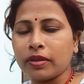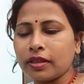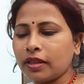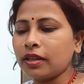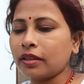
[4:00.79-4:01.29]
बज
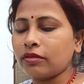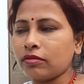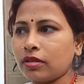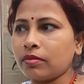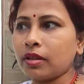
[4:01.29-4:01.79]
गया
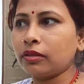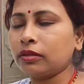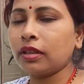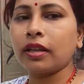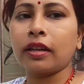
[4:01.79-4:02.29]
क्योंकि मैं तो
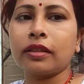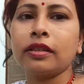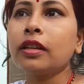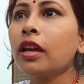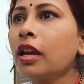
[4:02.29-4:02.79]
तैयार
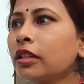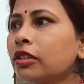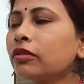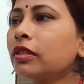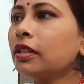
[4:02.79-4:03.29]
थी
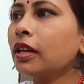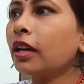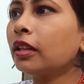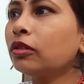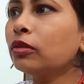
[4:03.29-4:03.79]
क्योंकि
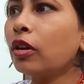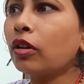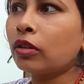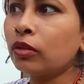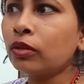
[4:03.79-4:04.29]
यहाँ दो
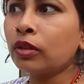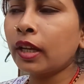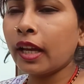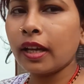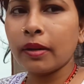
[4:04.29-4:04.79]
और लोग
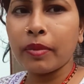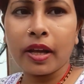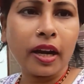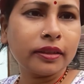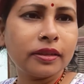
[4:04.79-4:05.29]
के
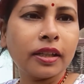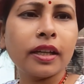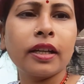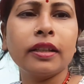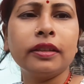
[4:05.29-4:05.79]
बारात
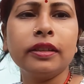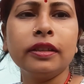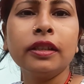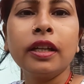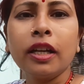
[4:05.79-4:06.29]
जा रही
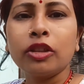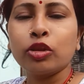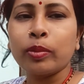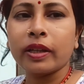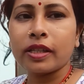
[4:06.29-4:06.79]
थी
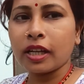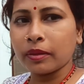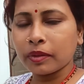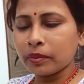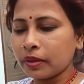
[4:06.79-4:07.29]
तो
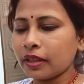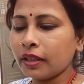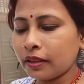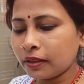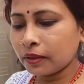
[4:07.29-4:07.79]
परछामन में
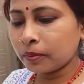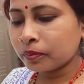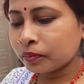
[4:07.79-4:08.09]
गई थी